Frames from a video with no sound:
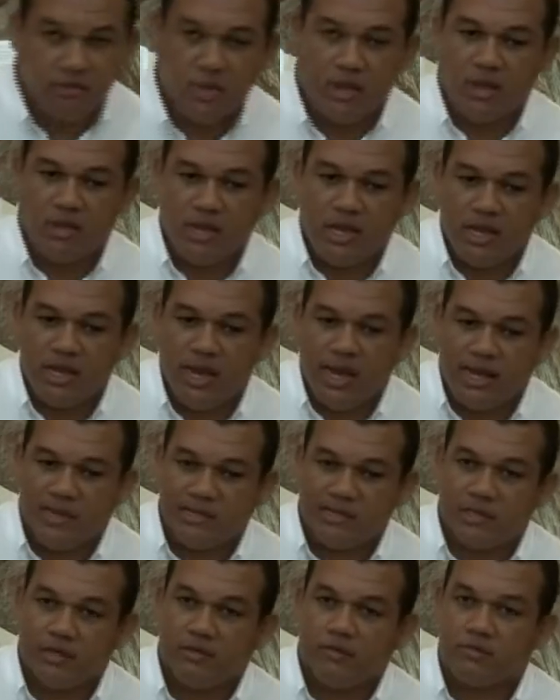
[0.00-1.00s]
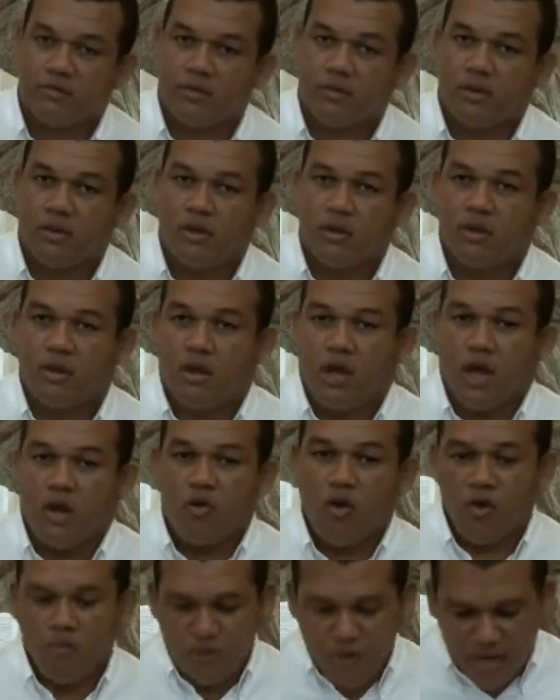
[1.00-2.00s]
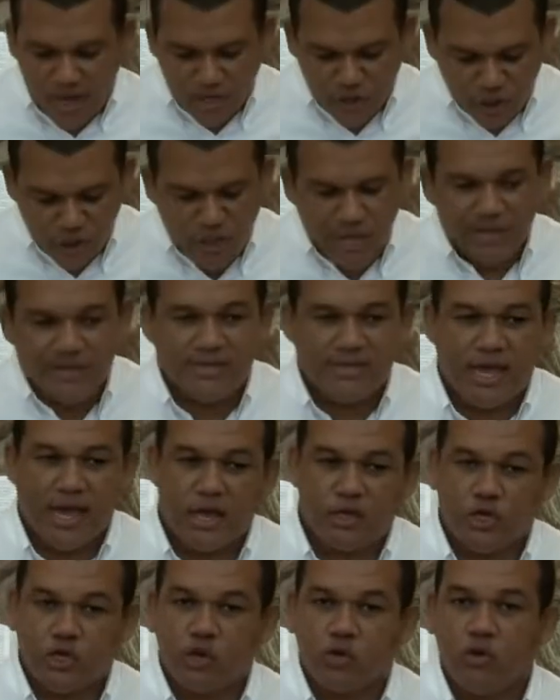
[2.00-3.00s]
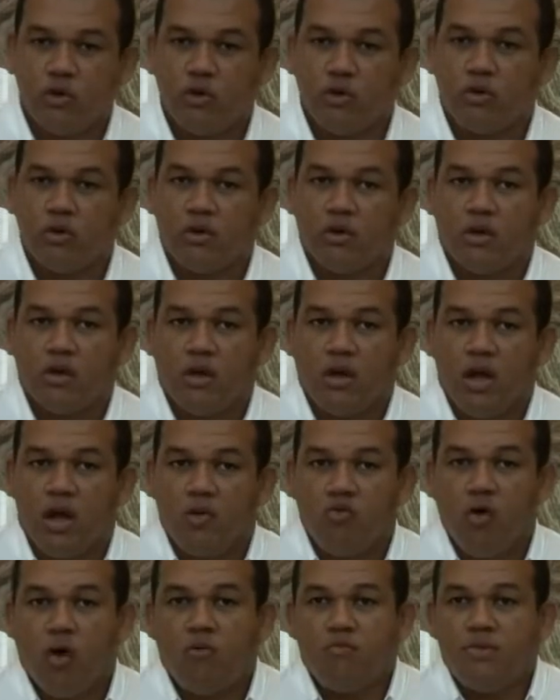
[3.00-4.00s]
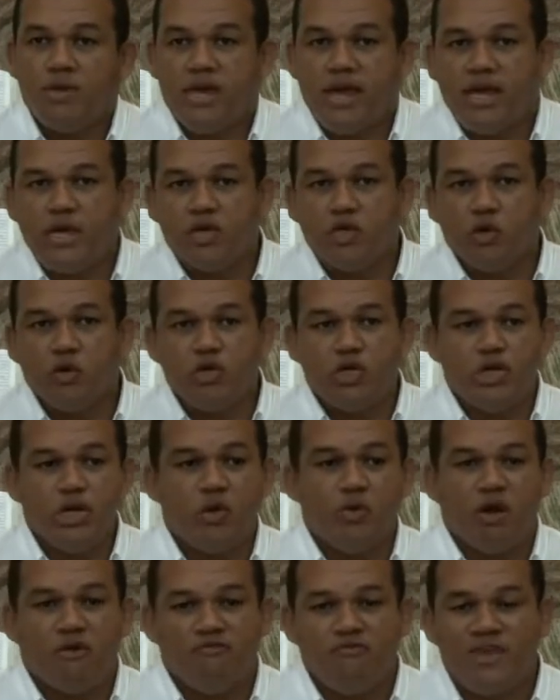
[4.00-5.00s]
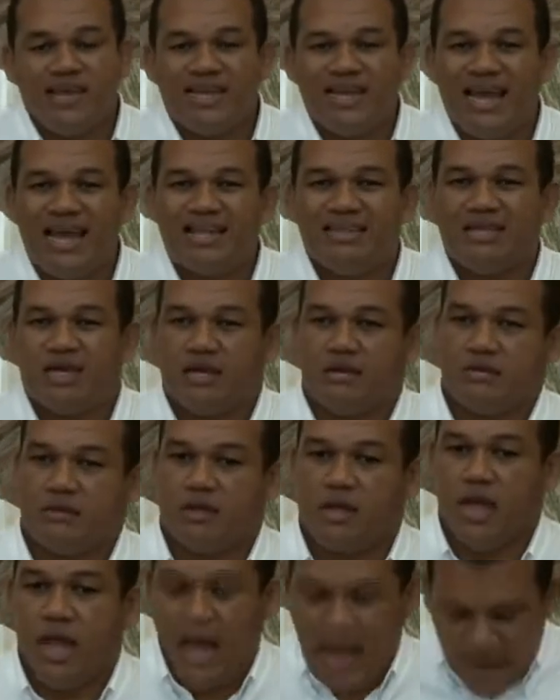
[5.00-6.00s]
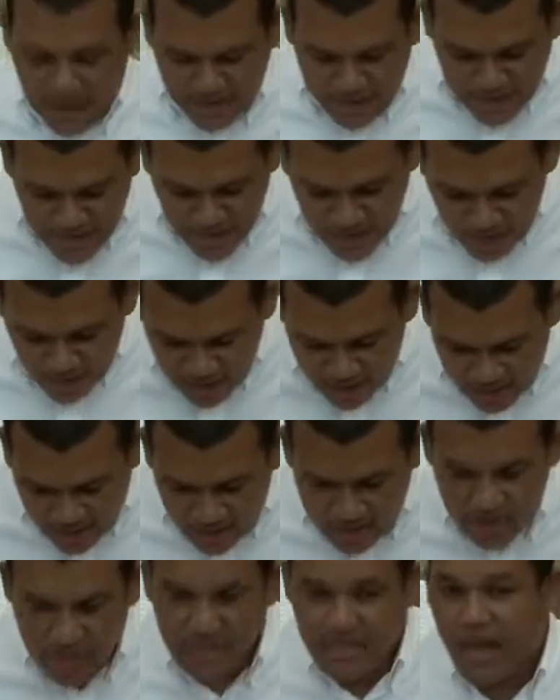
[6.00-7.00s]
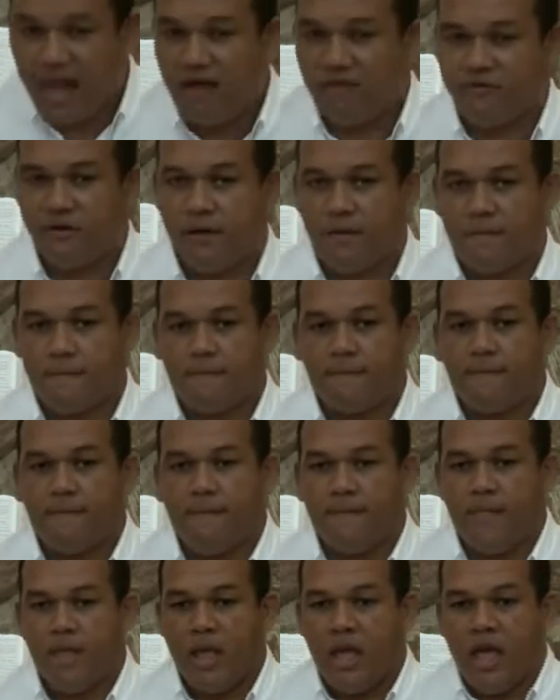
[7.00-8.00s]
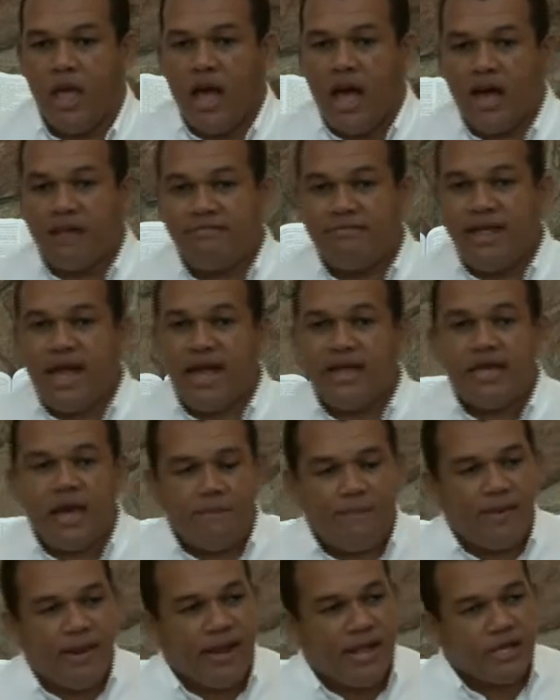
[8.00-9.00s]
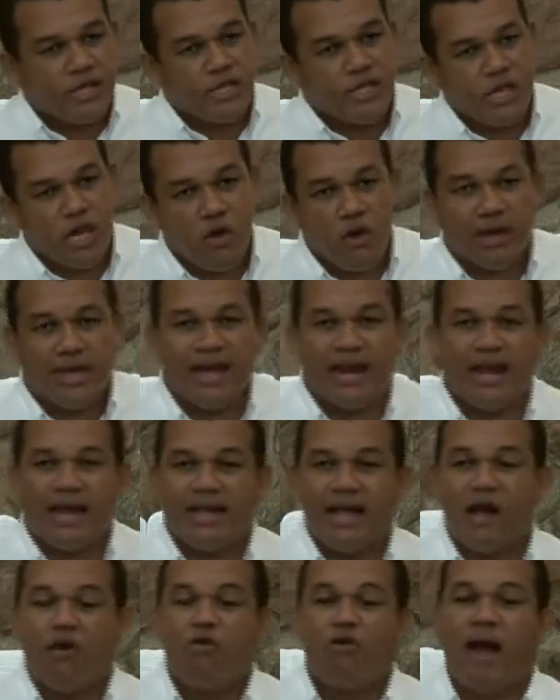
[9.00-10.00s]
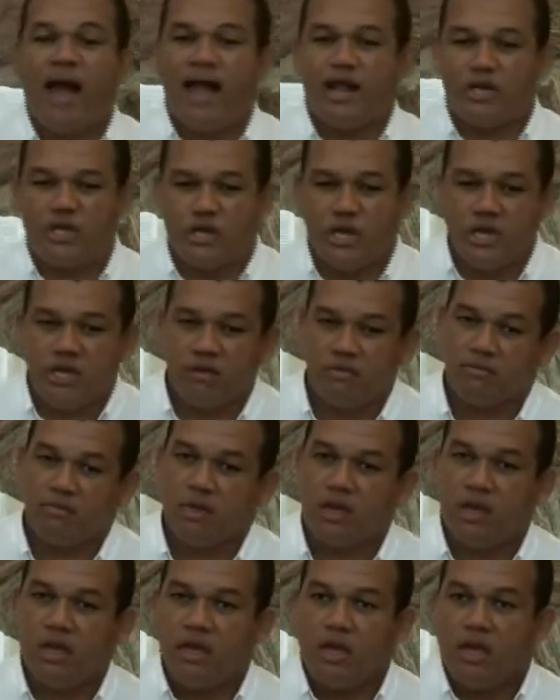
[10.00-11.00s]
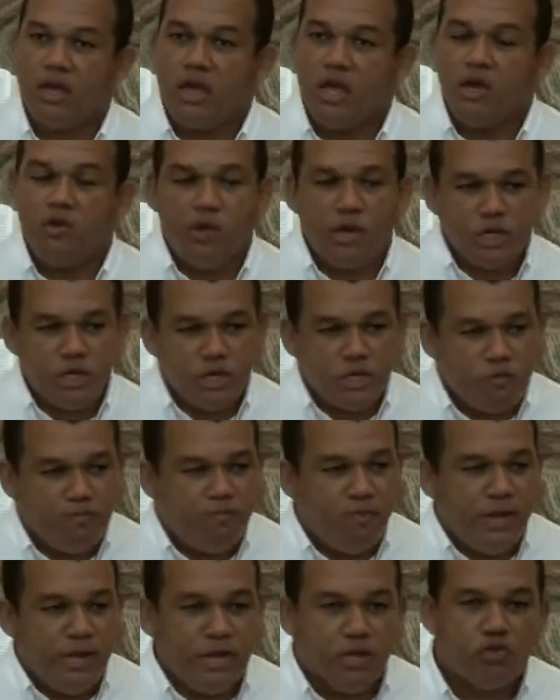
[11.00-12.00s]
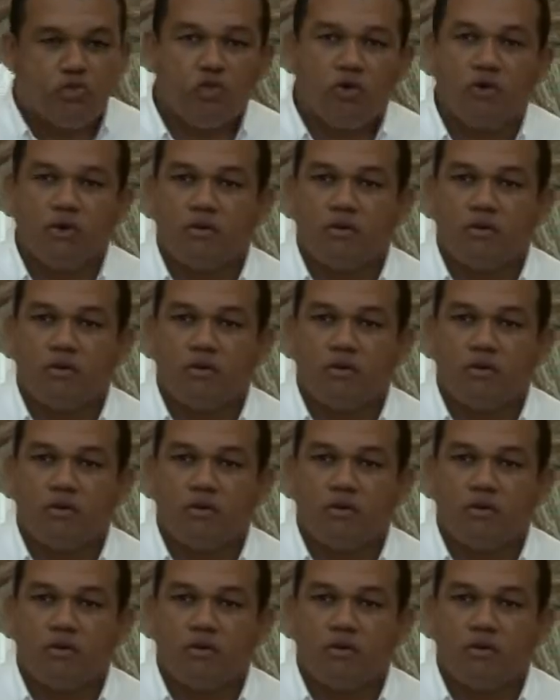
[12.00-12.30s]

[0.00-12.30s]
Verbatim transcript: e Gaza. No ambiente desértico, no ambiente onde não havia nada, ali ele estava. Até que apareceu aquela carruagem, e no espírito